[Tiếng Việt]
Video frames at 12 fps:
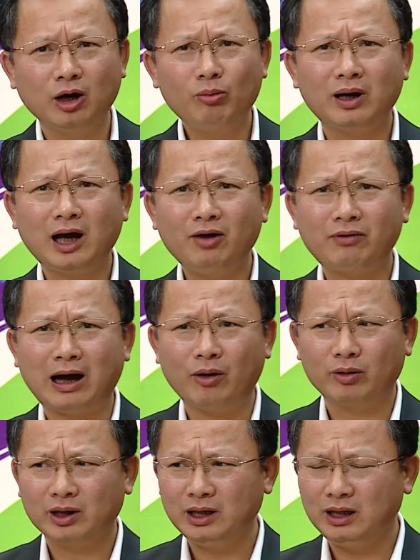Nếu mà đã
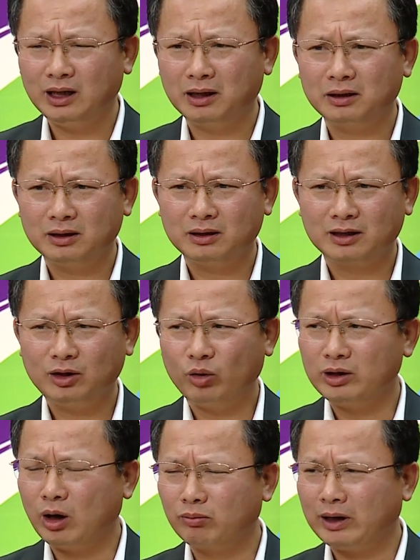vào cái cái hội
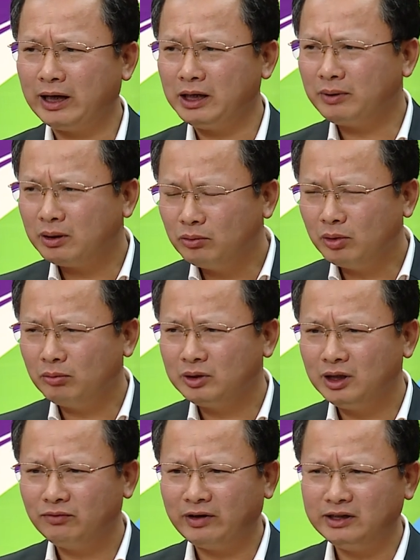đồng này mà đúng không
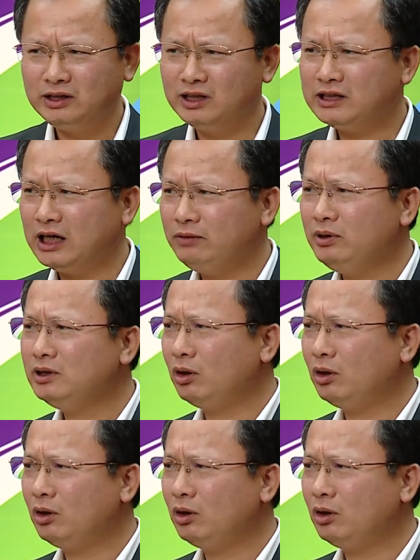thì phải chia sẻ với